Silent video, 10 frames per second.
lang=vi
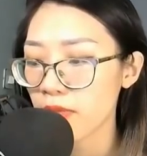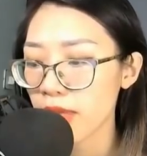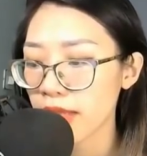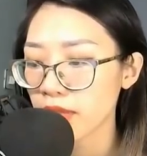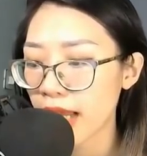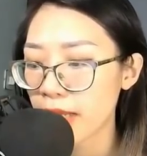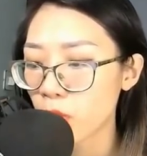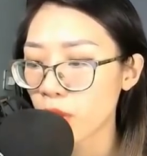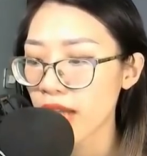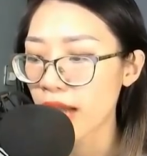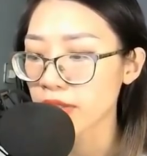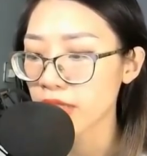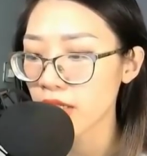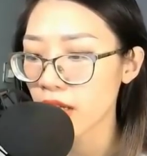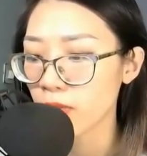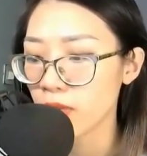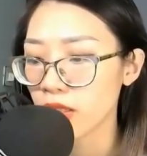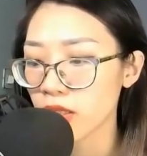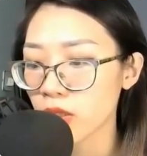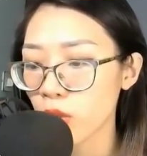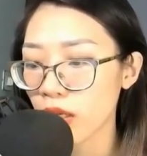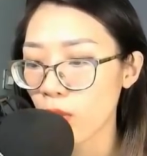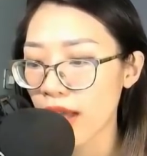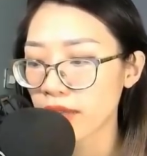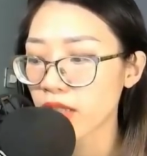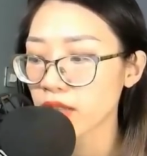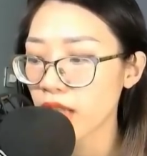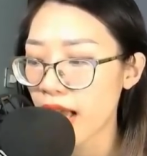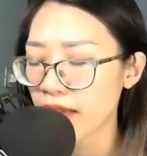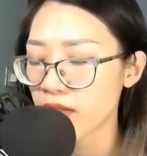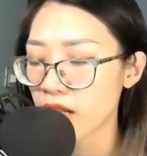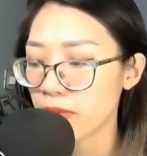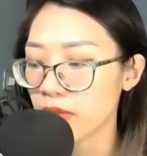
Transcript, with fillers: biến thành một đạo xích hồng xuyên qua thân thể hàng lập.